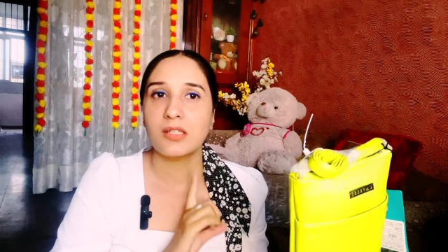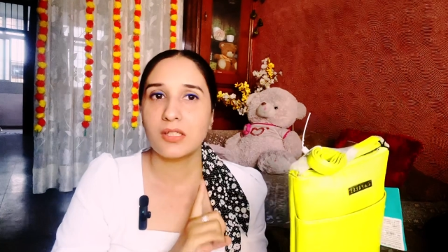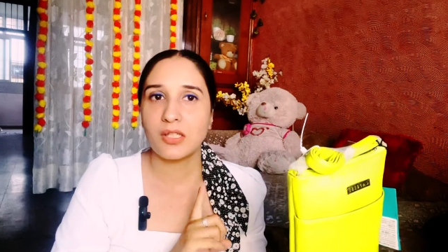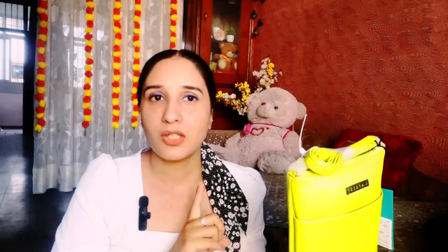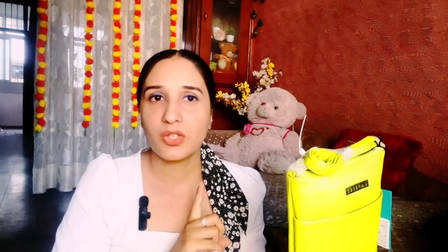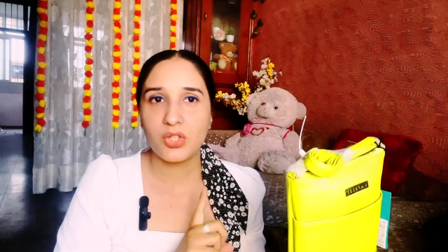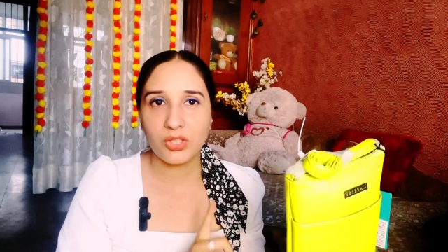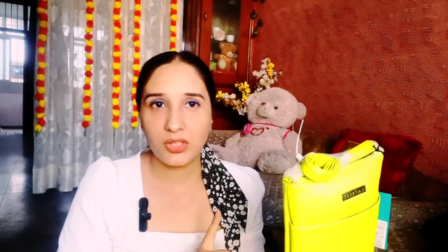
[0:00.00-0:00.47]

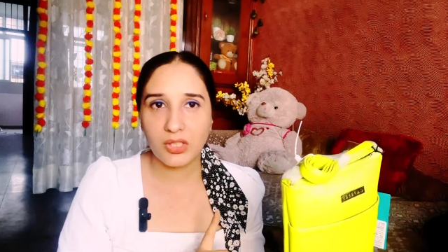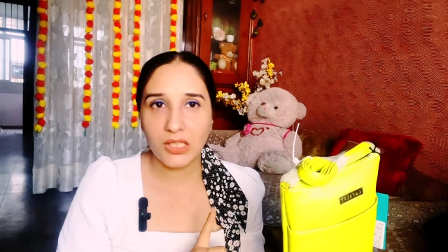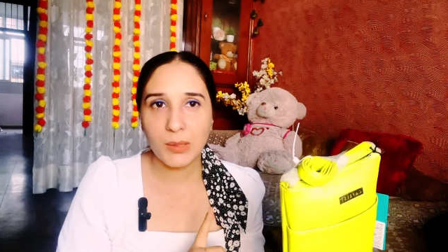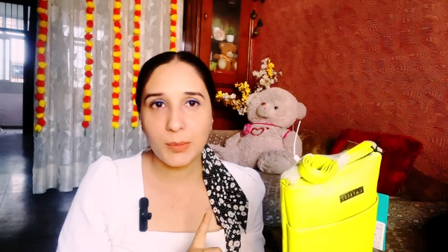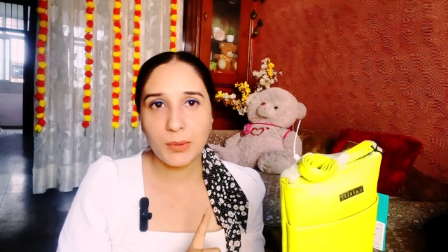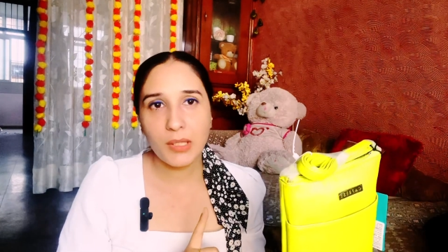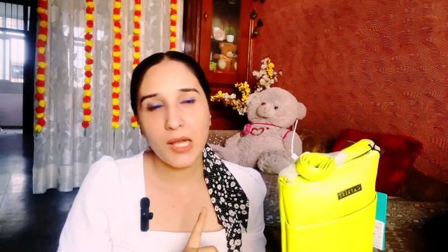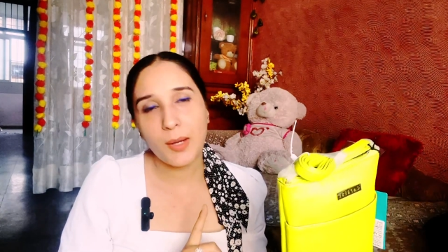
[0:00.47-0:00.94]
ये
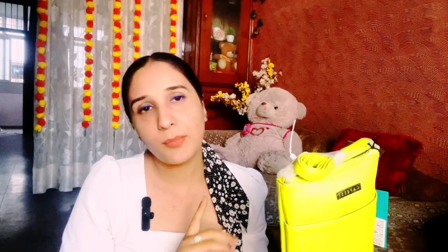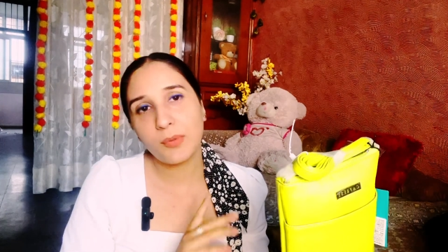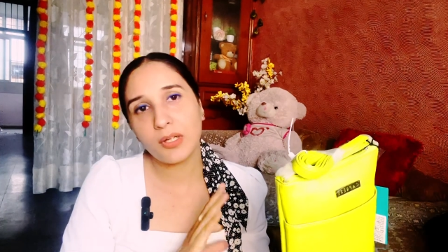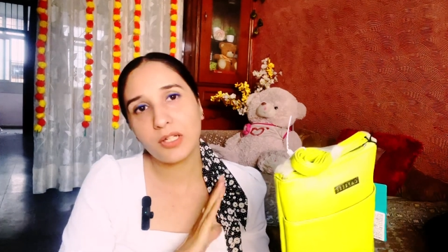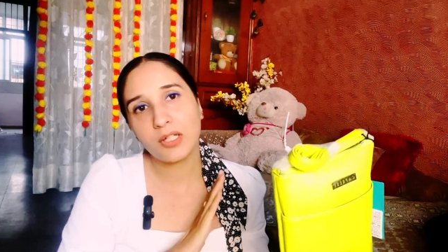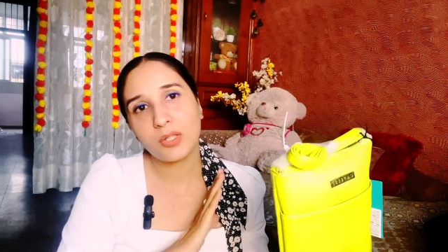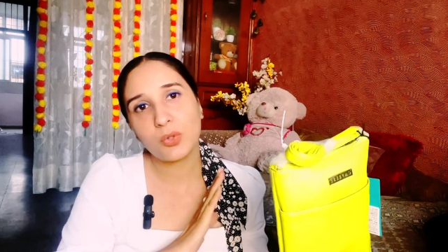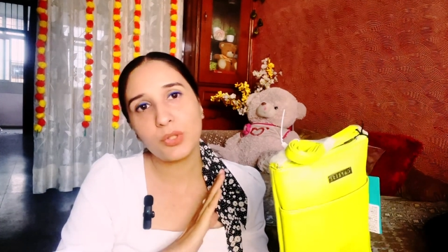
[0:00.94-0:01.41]
जितने भी आप
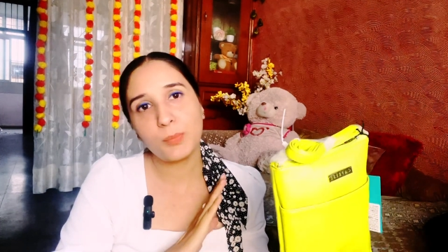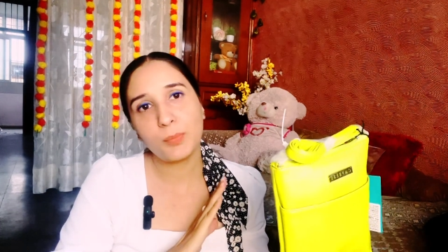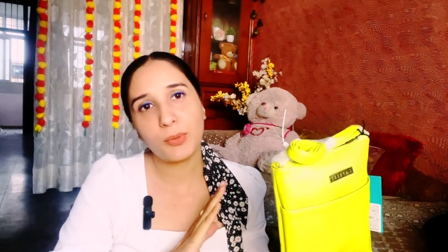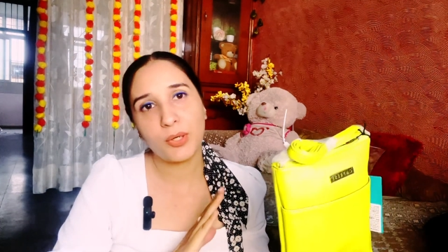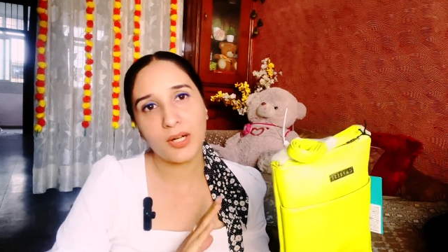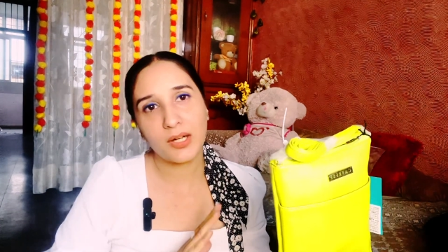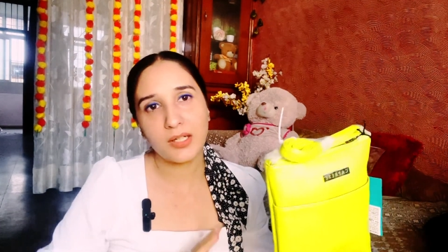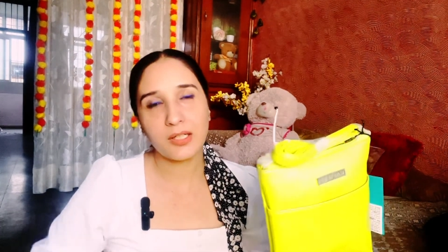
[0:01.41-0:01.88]
अगर कोई
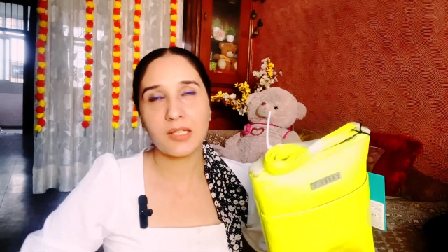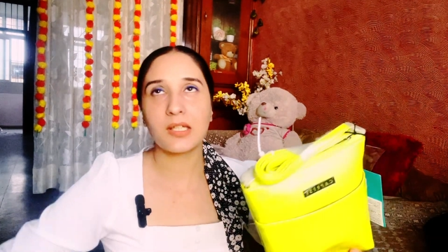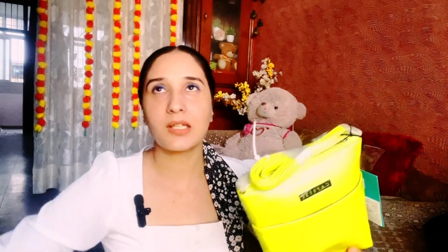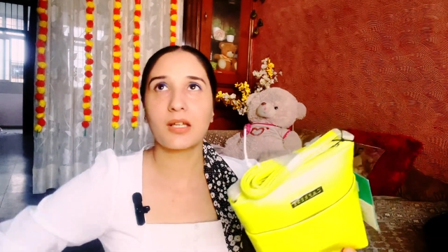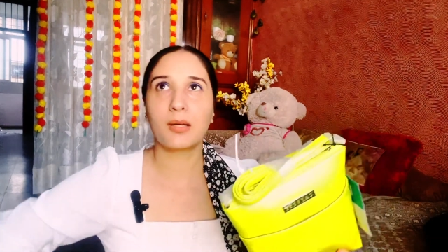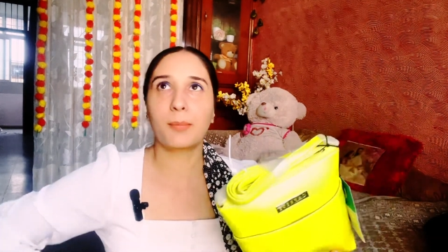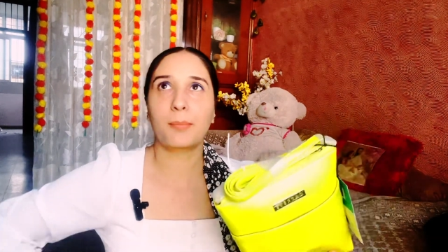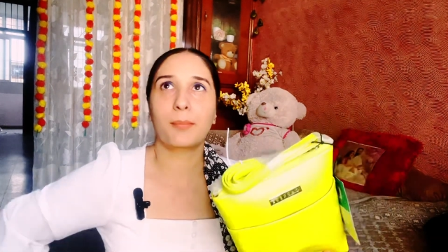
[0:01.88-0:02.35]

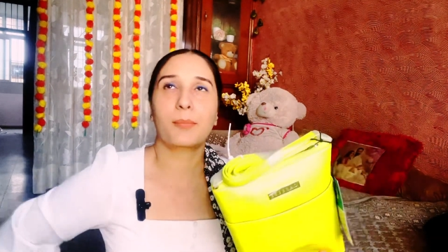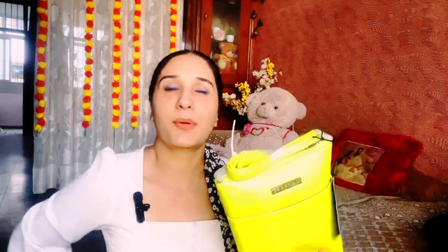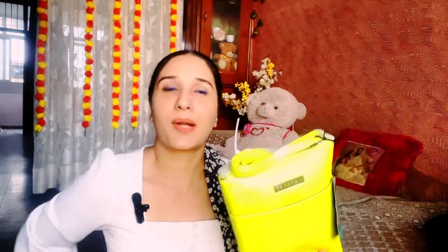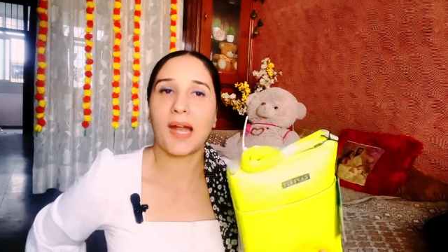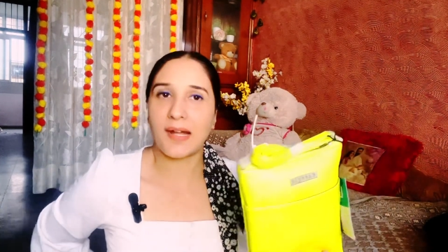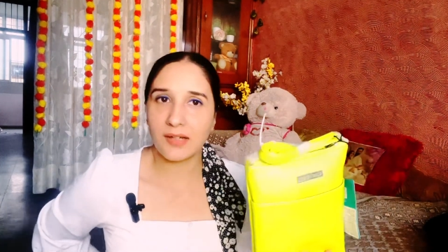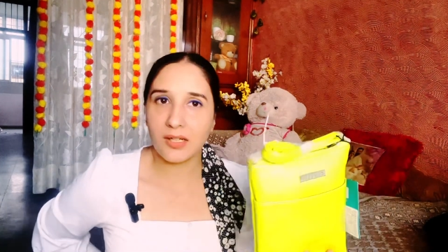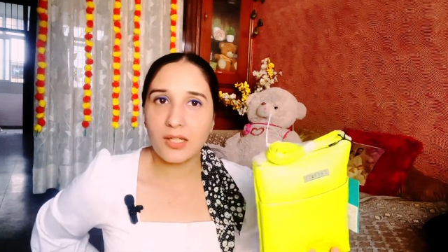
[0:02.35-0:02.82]
प्रोडक्ट
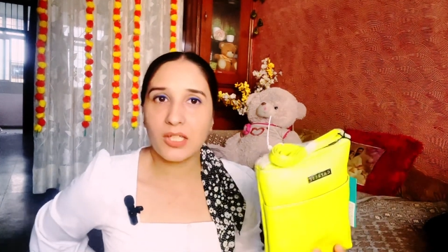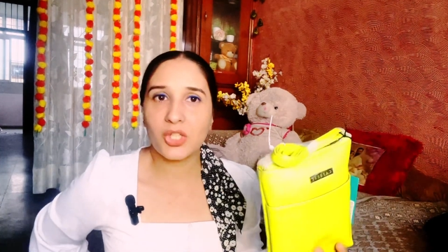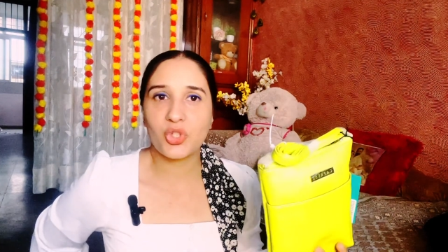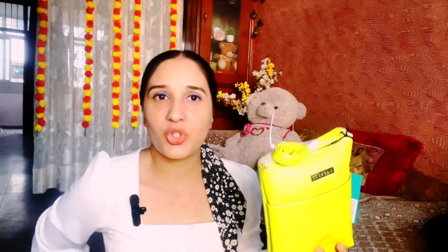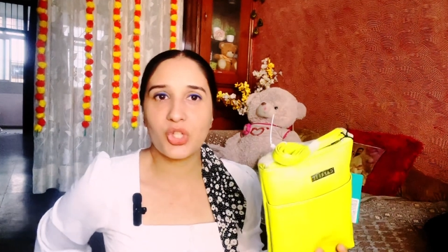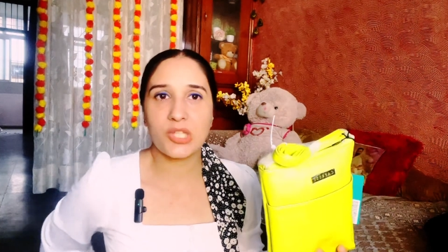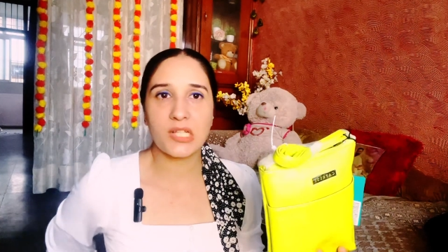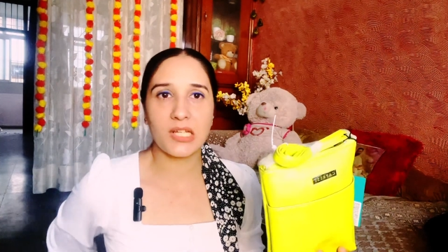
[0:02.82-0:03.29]
ब्रांडेड की
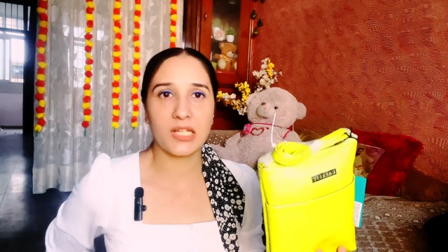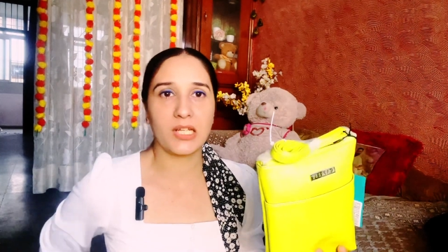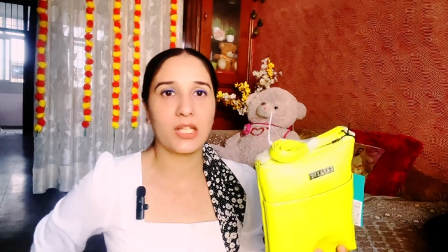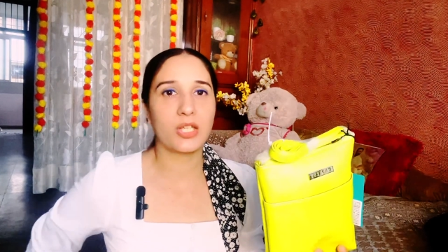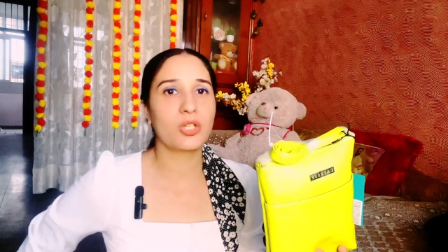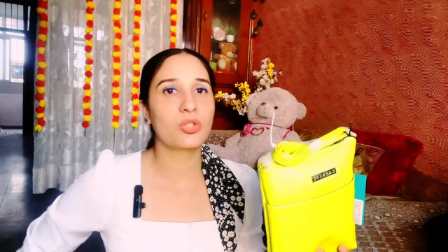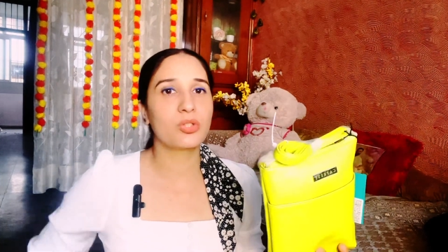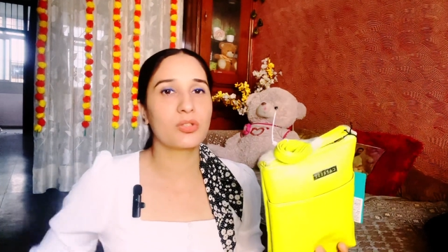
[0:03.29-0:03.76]
चीज़
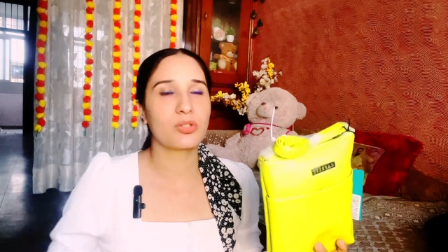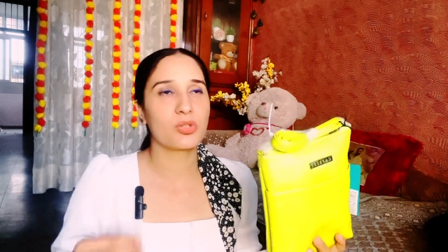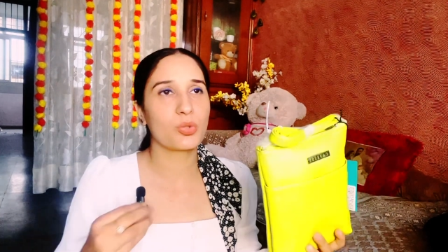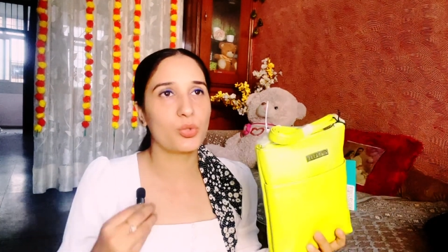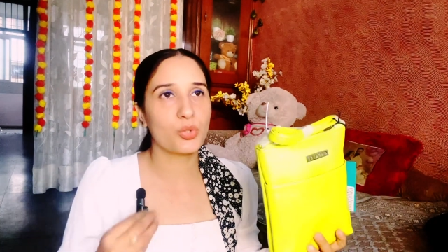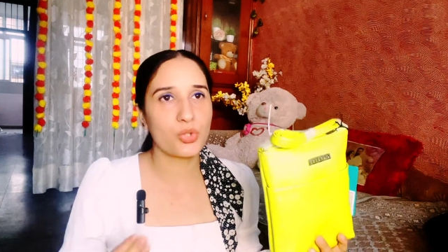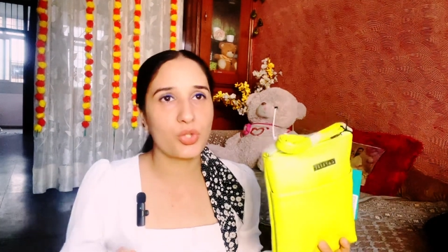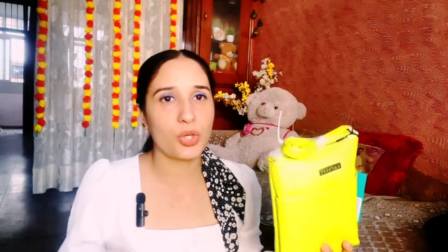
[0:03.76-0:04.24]
लेने की
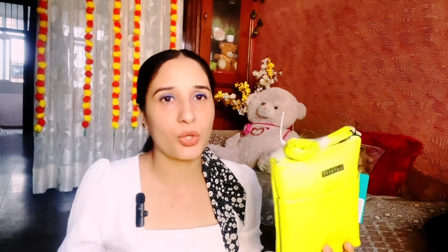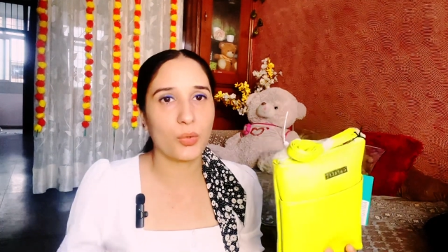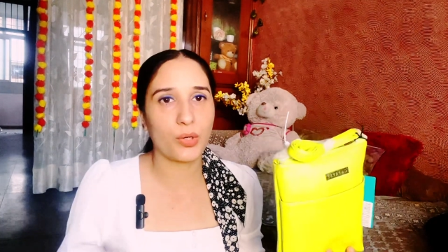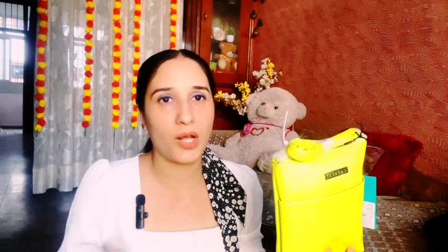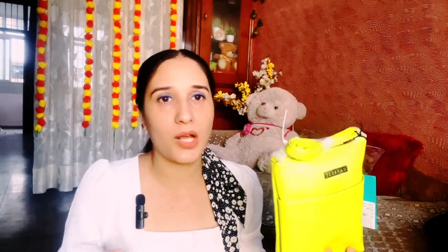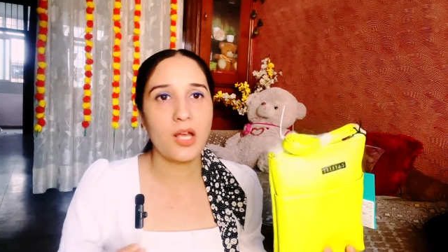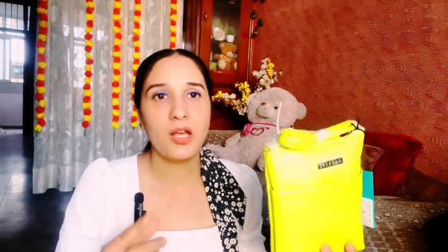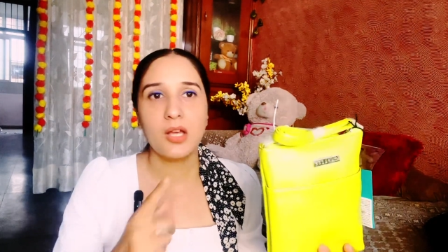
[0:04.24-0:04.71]
सोच रहे हो
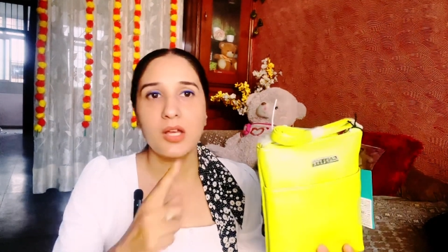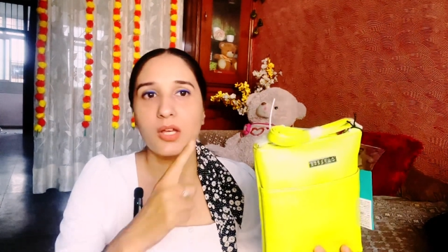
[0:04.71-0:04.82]
ना